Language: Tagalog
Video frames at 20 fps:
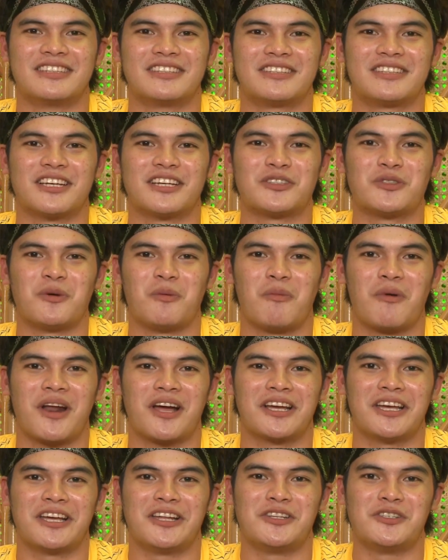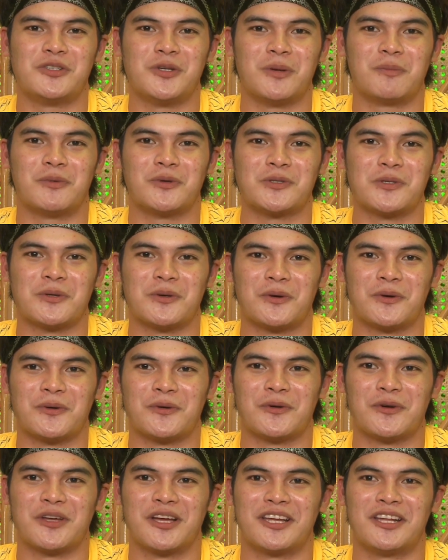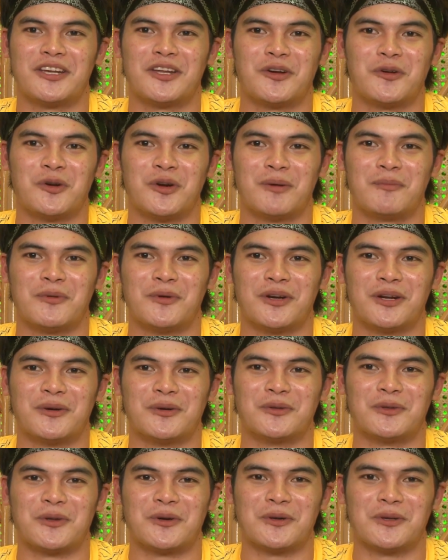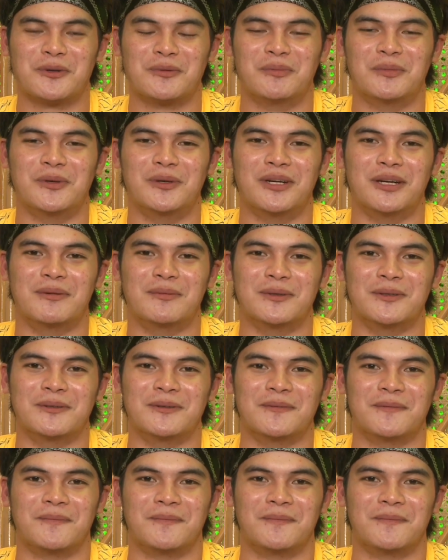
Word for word: Sa sobrang enjoy po siguro kuya, hindi ko na po nakontrol yung bola po.